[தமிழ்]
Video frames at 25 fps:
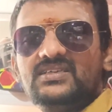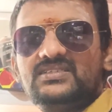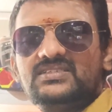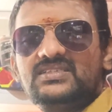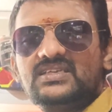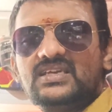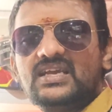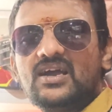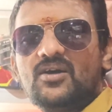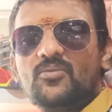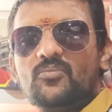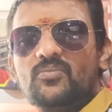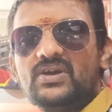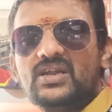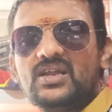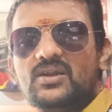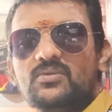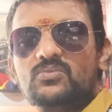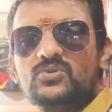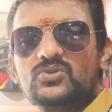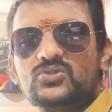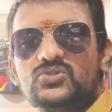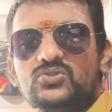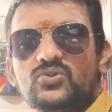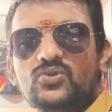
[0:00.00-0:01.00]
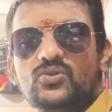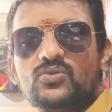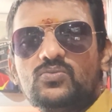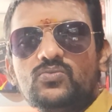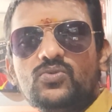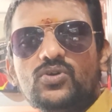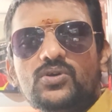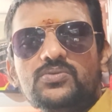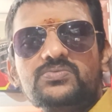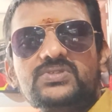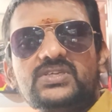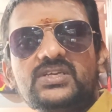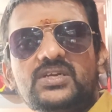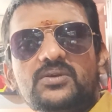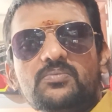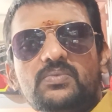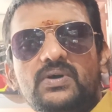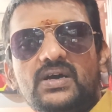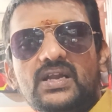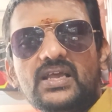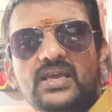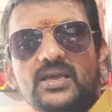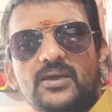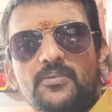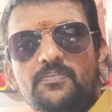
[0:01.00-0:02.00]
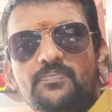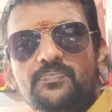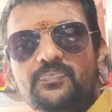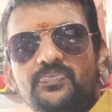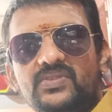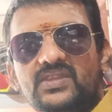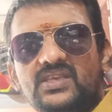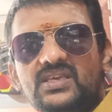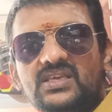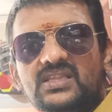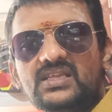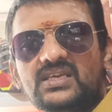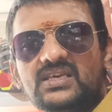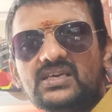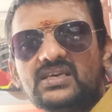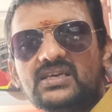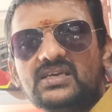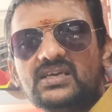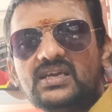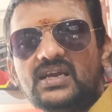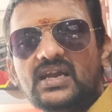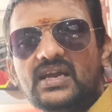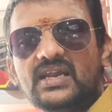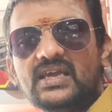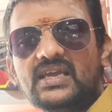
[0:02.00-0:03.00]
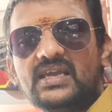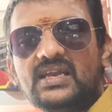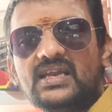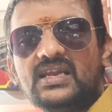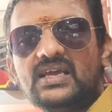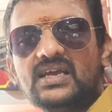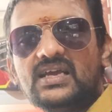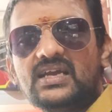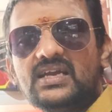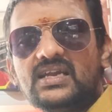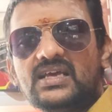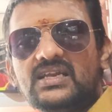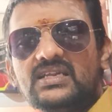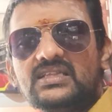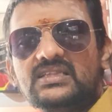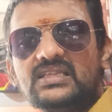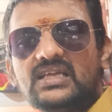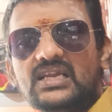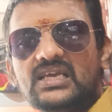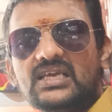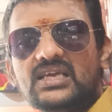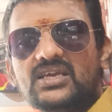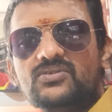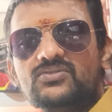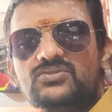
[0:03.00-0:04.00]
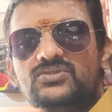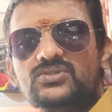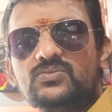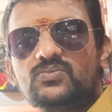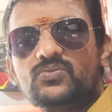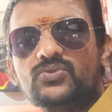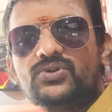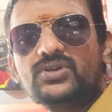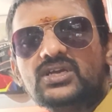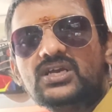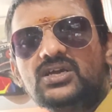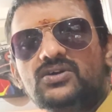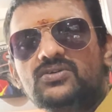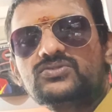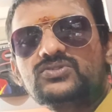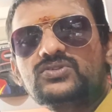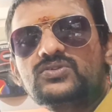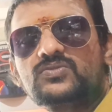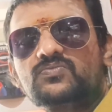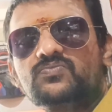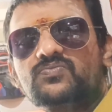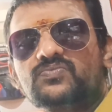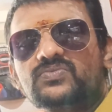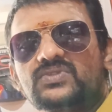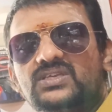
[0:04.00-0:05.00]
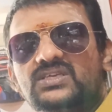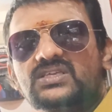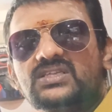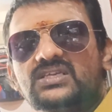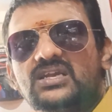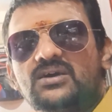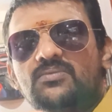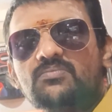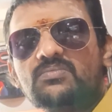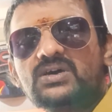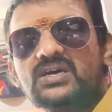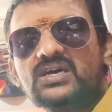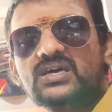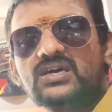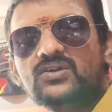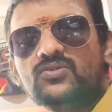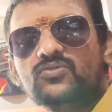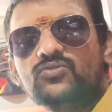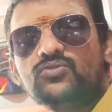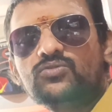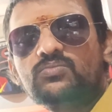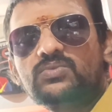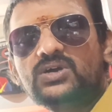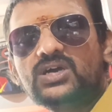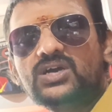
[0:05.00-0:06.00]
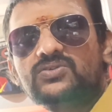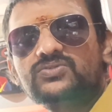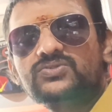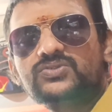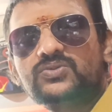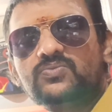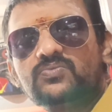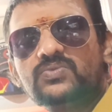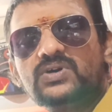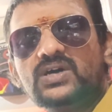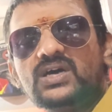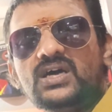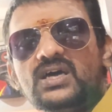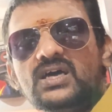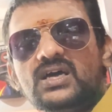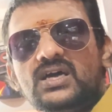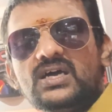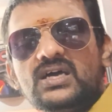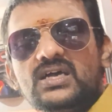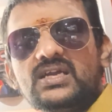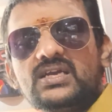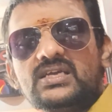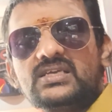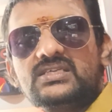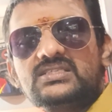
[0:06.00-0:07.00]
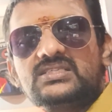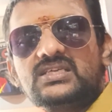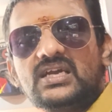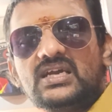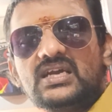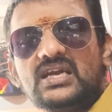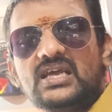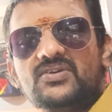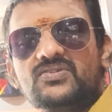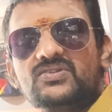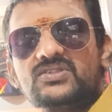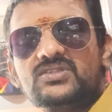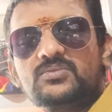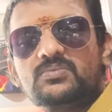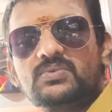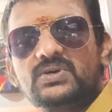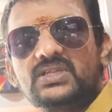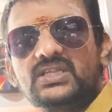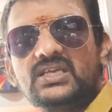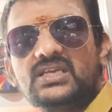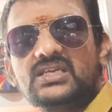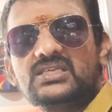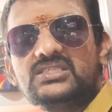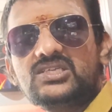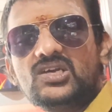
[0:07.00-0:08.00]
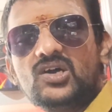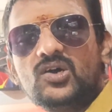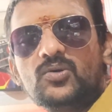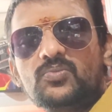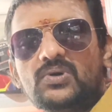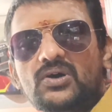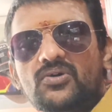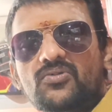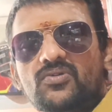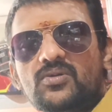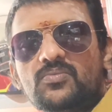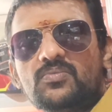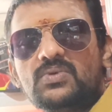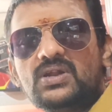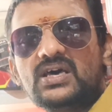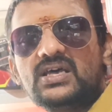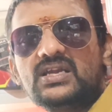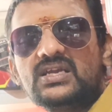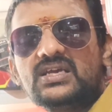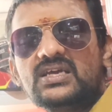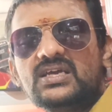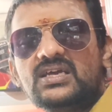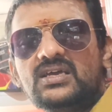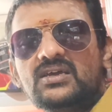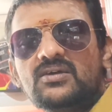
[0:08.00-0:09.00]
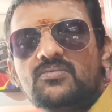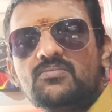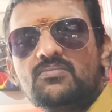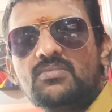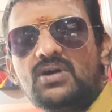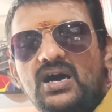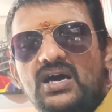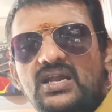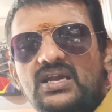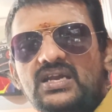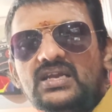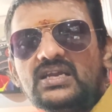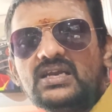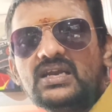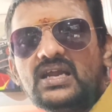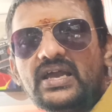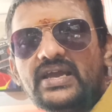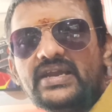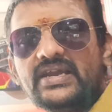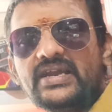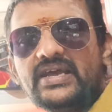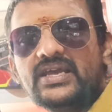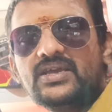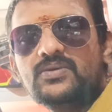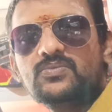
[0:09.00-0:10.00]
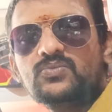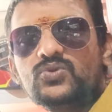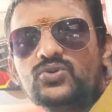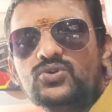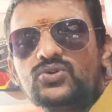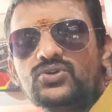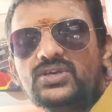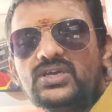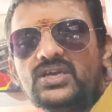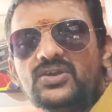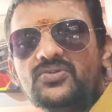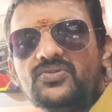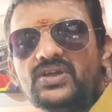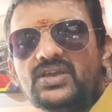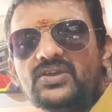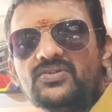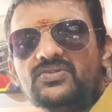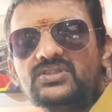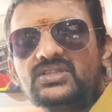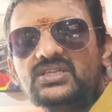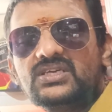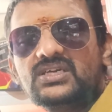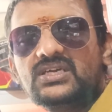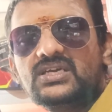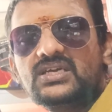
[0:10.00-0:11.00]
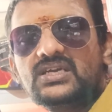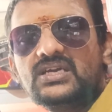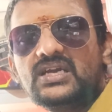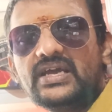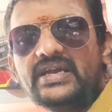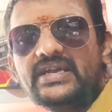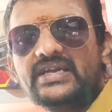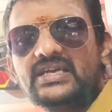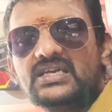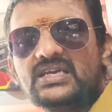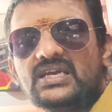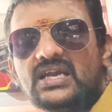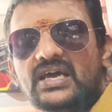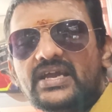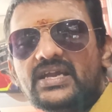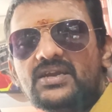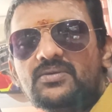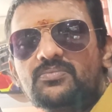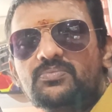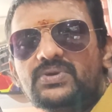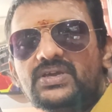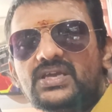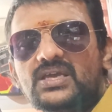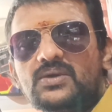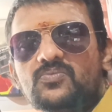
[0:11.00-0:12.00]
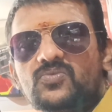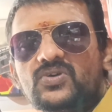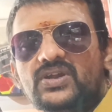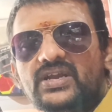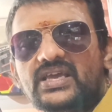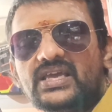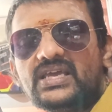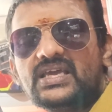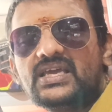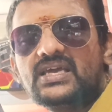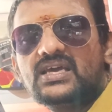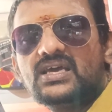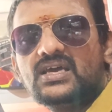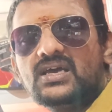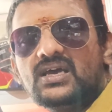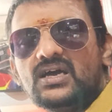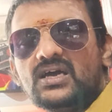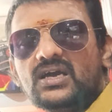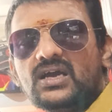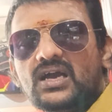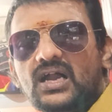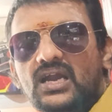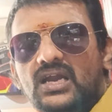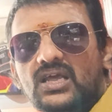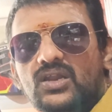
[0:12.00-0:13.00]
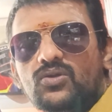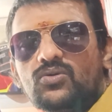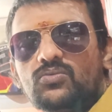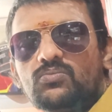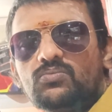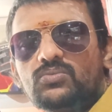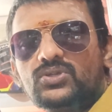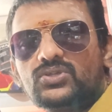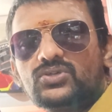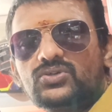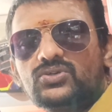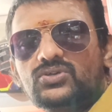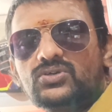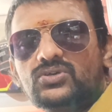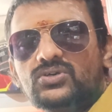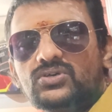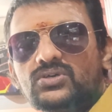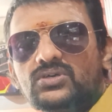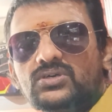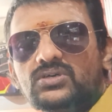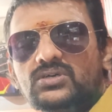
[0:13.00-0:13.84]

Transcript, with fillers: ஸ்ரீ அம்மன் ஹெல்மெட் ஷோரூம் கோபிச்செட்டிப்பாளையம் இது கடையல்ல கடல் தலைக்கவசம் உயிர்கவசம் இது நம்ம குடும்ப கவசம் இன்னைக்கு சண்டே வந்து பார்த்தீங்கன்னா ஷாப் அவைலபிளாக இருக்குது மார்னிங் நைன் ஏஎம் டு ஈவினிங் வந்து நைட்டு நைன் பிஎம் வரைக்கும் காலையில் ஒம்பது டு